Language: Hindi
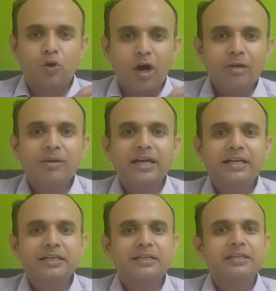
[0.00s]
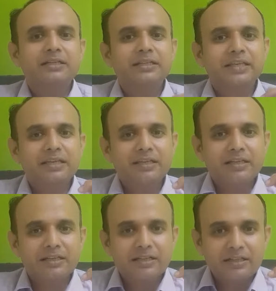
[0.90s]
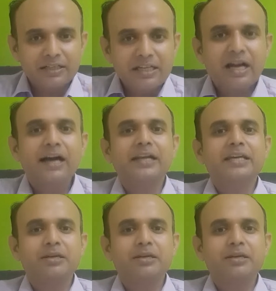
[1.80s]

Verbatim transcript: गॉल ब्लैडर निकालने